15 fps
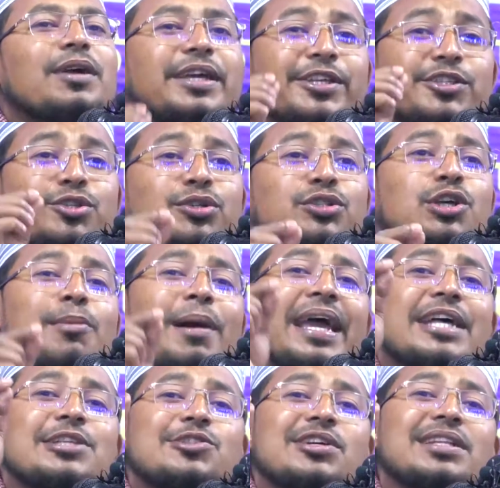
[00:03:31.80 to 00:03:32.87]
কিছু
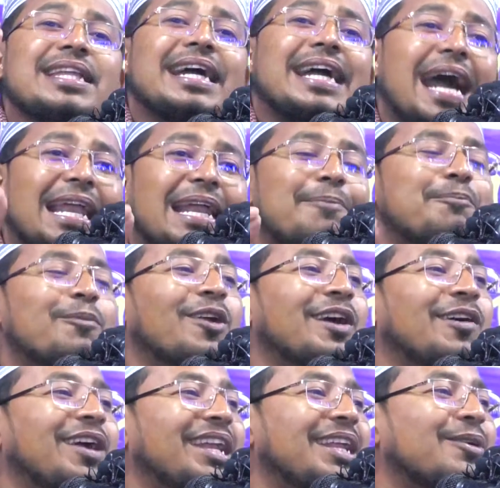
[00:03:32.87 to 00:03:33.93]
সময়ের জন্য খারাপ
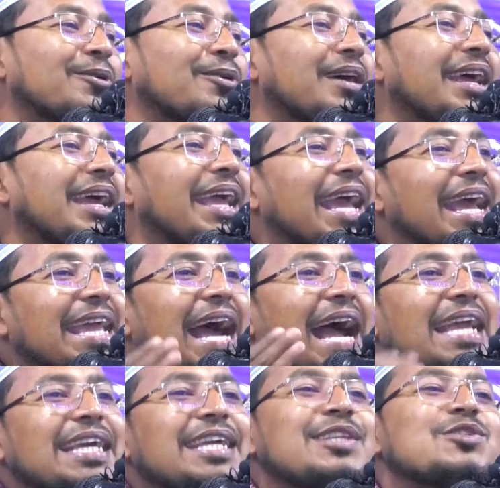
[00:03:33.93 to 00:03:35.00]
মনে হইলেও এই
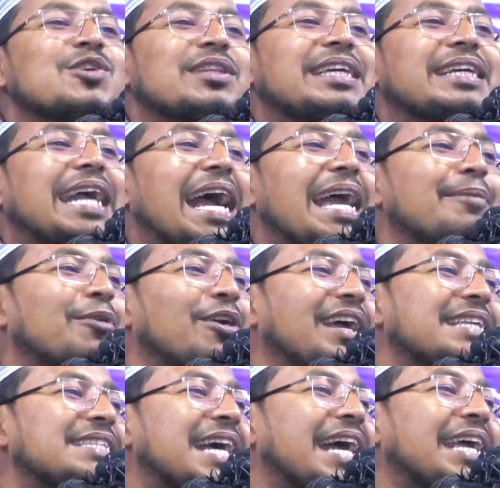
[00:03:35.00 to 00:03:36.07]
আইন যদি কায়েম
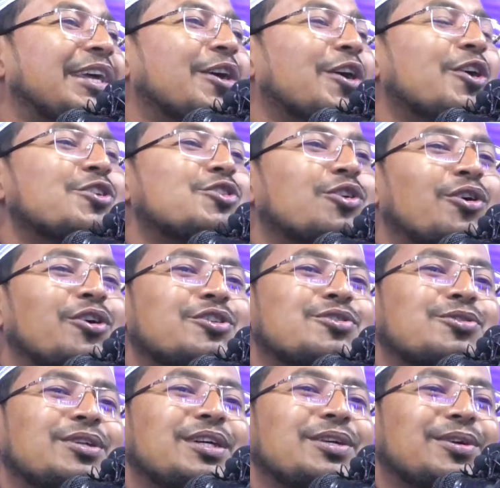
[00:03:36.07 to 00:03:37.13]
হয়ে যায় চোর
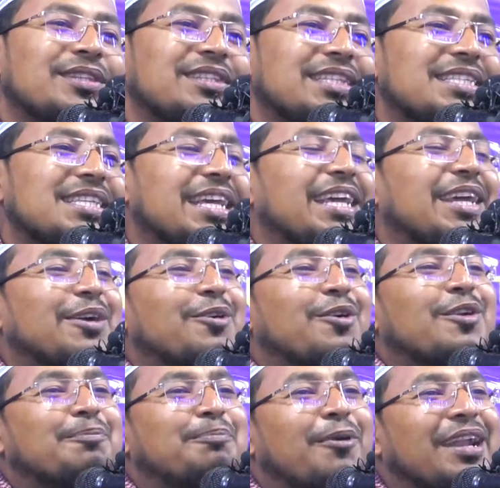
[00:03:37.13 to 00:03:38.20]
চুরি করতে যেয়ে
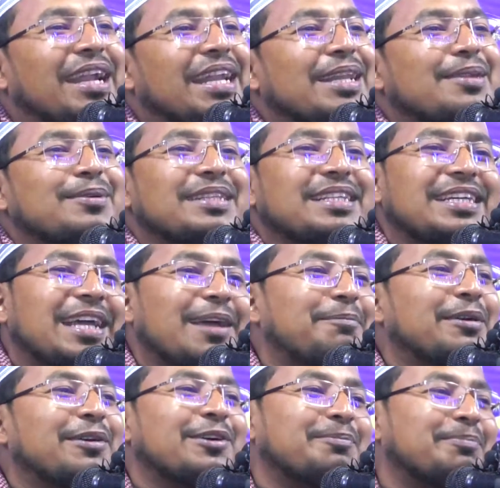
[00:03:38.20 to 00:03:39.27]
ওর পরাণের মধ্যে
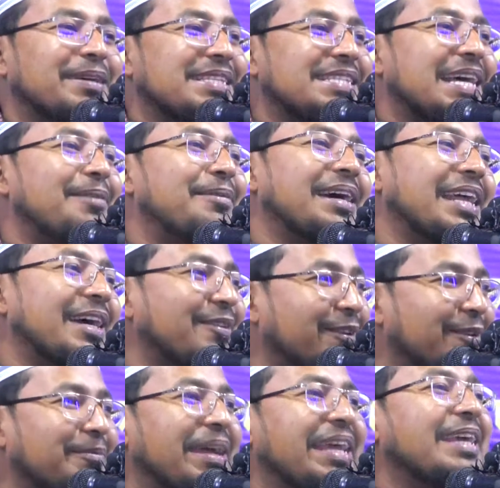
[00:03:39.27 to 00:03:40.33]
কেঁপে উঠবে যে আমার
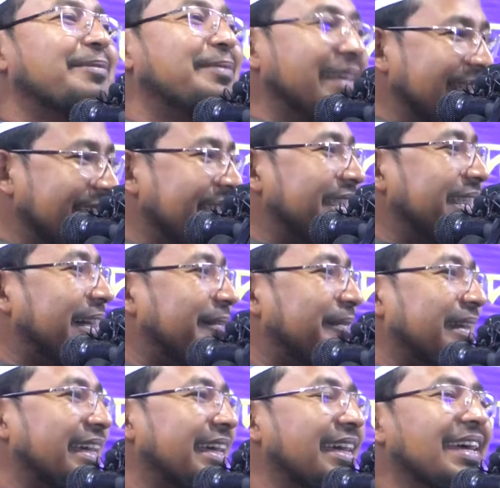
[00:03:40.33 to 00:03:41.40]
এখনো মেয়ে বিয়ে দিতে
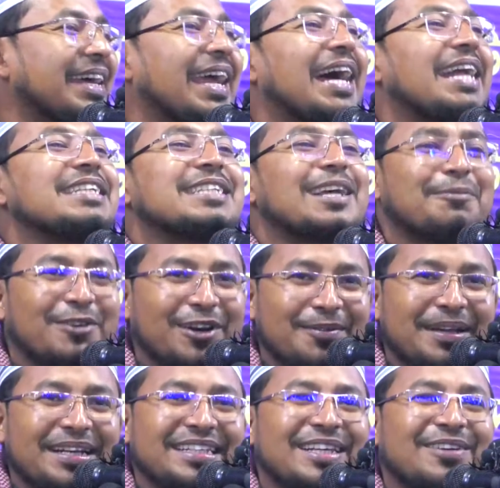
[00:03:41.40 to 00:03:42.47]
হবে হ্যান্ডশাক
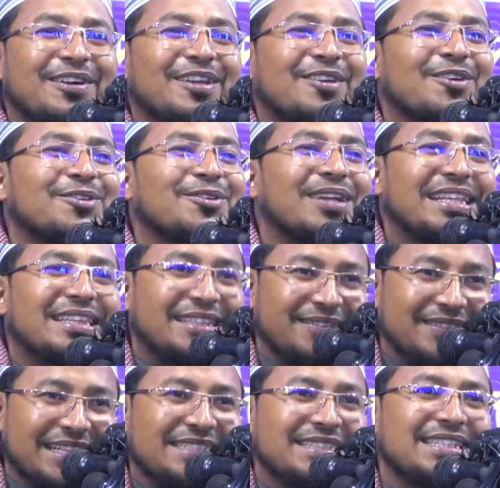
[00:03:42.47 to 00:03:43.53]
করবান কি করি নতুন
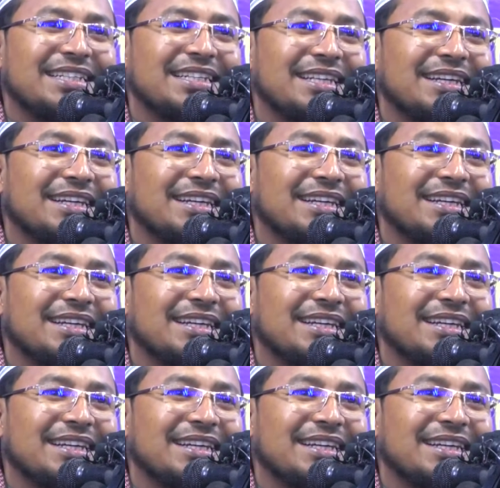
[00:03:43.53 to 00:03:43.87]
আত্মীয় আসি